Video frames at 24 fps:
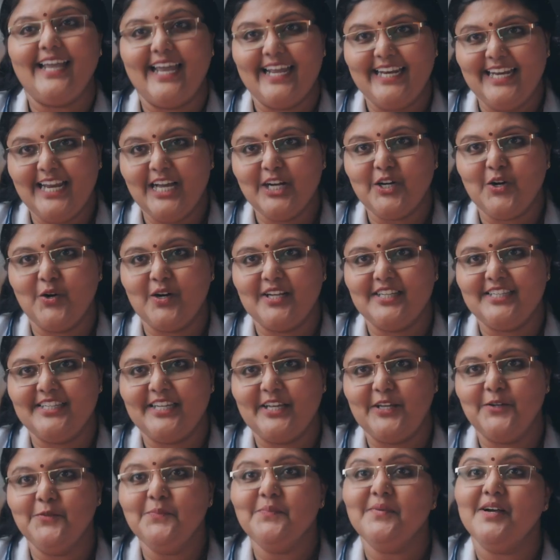எல்லா
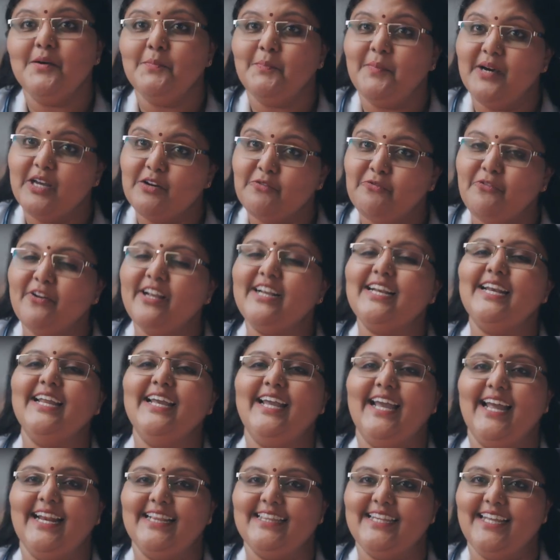குழந்தையும்
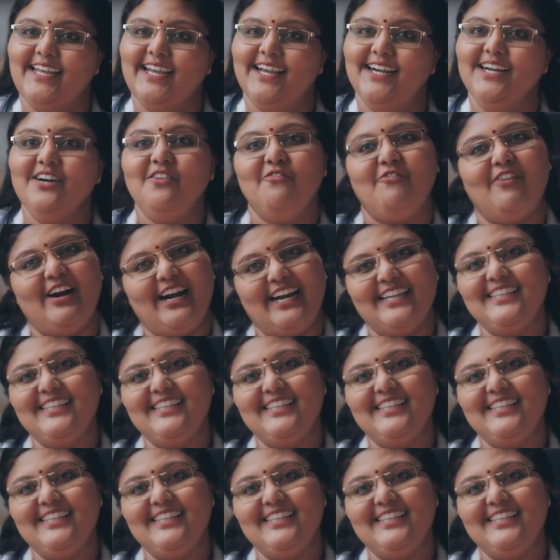பர்ஃபெக்ட்லி ஹெல்த்தியா